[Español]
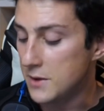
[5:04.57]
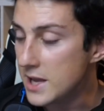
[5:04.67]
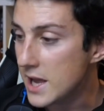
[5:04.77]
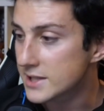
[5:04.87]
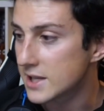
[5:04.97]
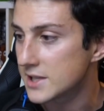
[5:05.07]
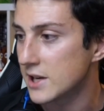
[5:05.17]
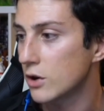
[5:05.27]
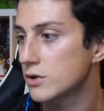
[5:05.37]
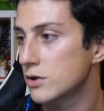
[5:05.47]
Y este,
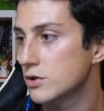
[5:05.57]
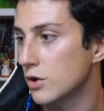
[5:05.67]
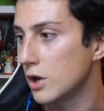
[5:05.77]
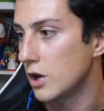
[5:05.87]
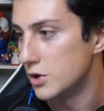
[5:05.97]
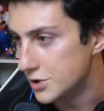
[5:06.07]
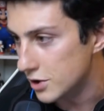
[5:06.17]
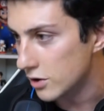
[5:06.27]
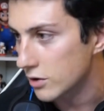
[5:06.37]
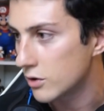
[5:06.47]
chicos, soy
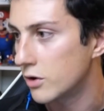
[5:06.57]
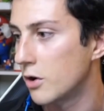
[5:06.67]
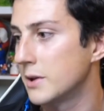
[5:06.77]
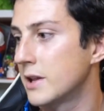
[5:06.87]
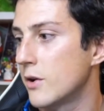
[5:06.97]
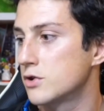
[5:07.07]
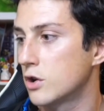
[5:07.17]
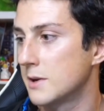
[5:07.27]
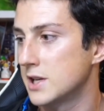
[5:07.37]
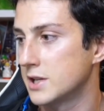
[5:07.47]
yo con
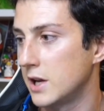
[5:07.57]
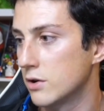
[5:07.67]
98,6